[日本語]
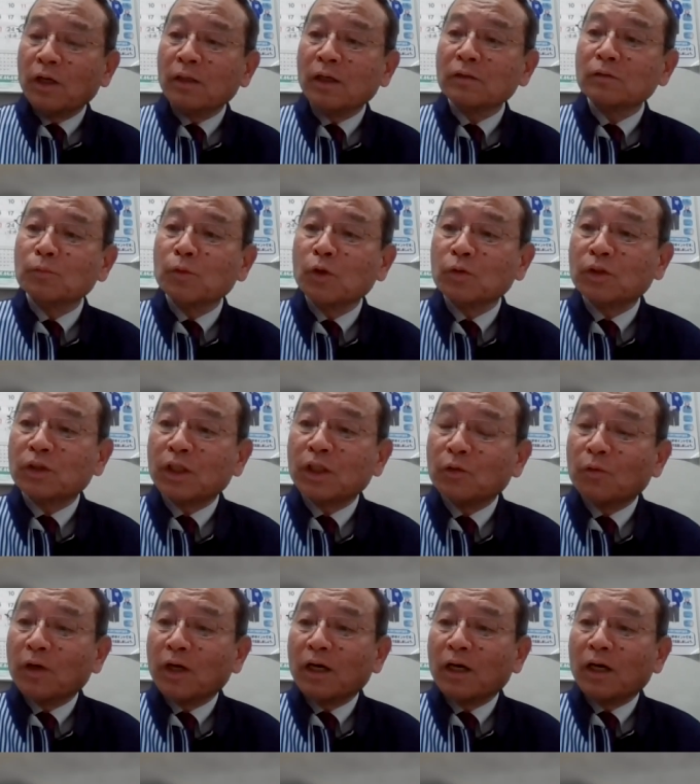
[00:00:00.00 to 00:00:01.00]
連絡網って
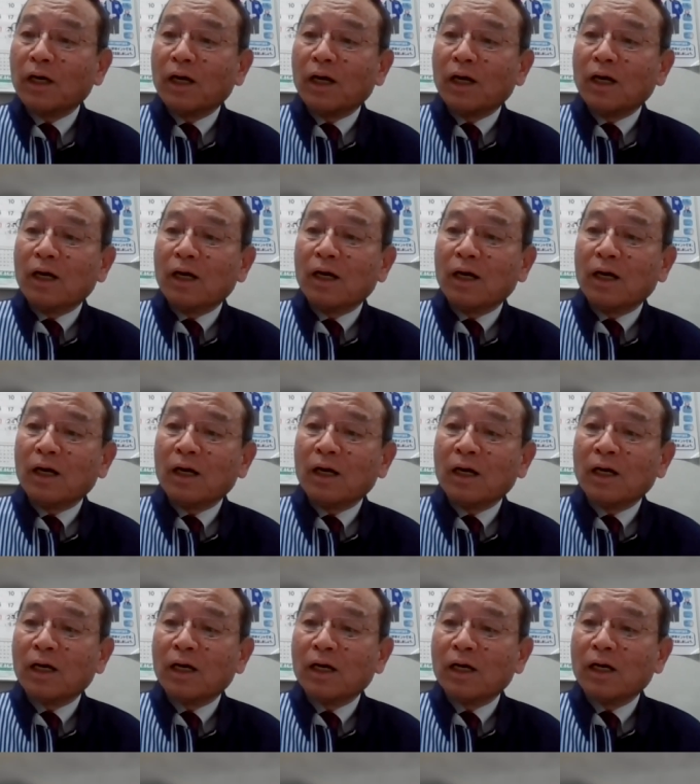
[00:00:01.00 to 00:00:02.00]
いうのは
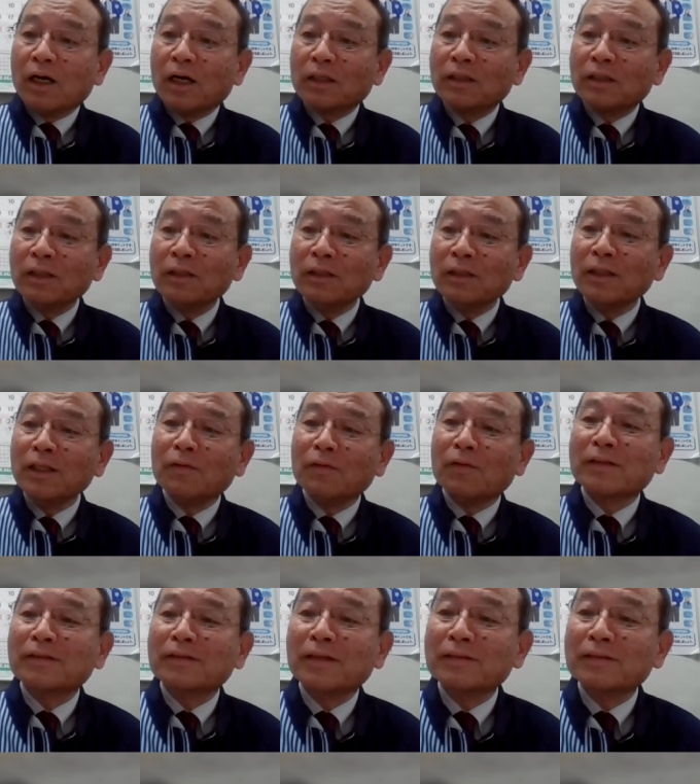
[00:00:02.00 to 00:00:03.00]
あ近隣
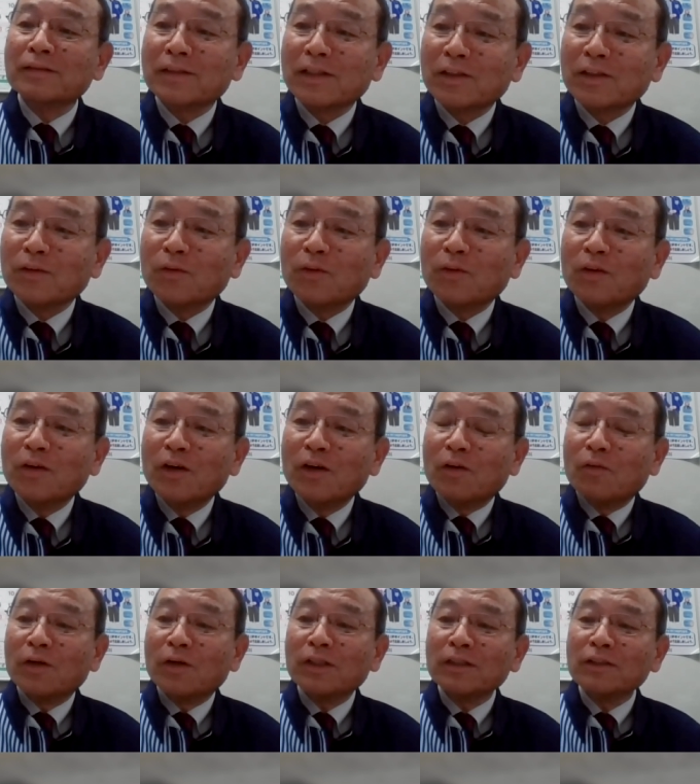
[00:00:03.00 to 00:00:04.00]
ではあったんですけど
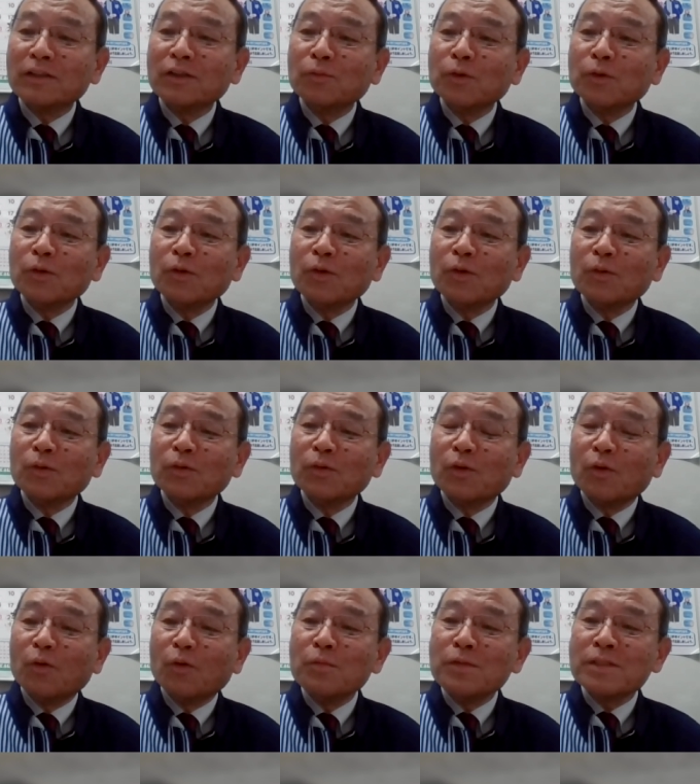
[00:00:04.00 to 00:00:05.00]
私どもの方
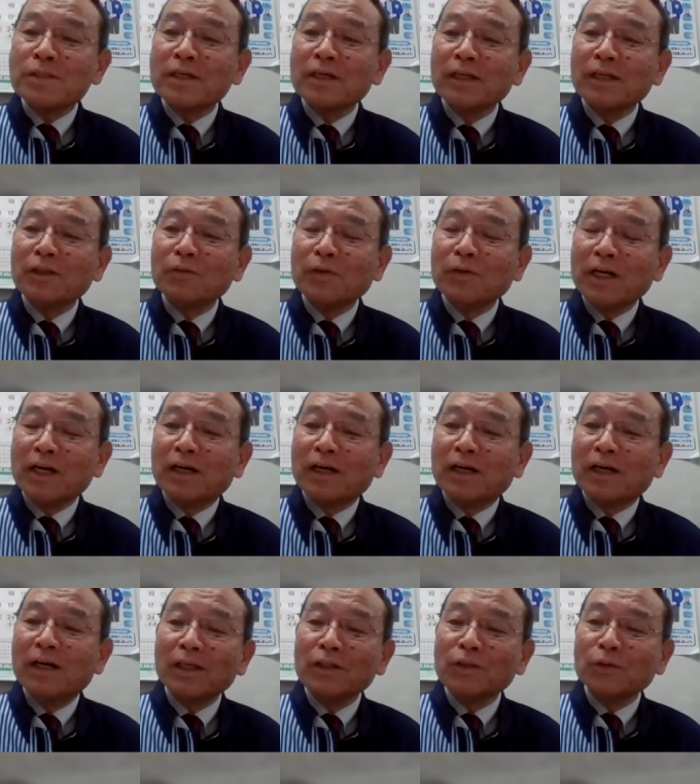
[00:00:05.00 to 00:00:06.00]
のお店に
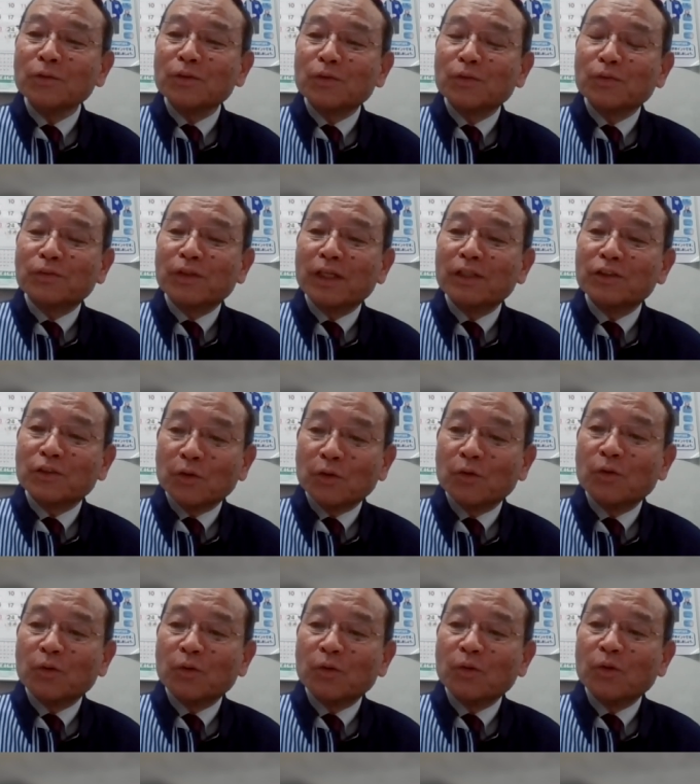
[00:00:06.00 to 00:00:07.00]
は店長と副店
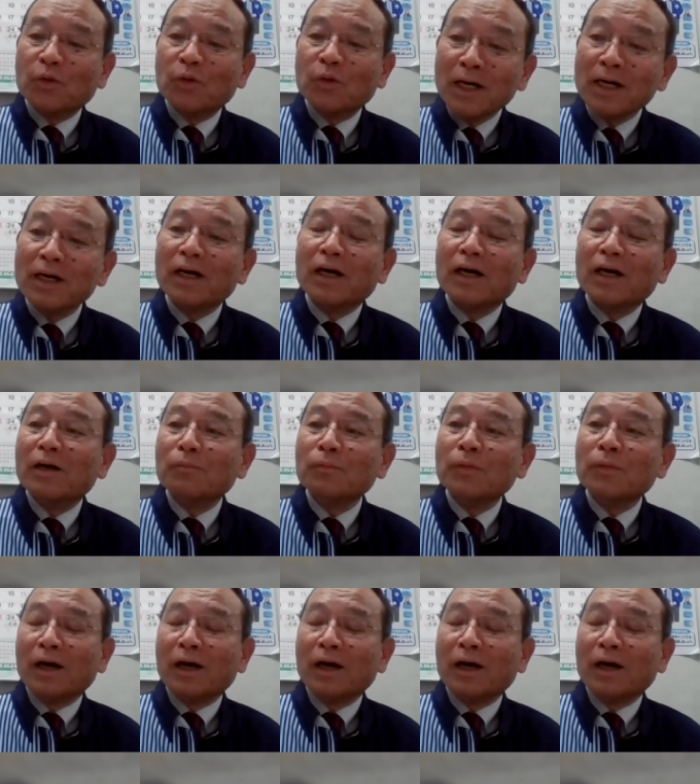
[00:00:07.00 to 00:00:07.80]
長は、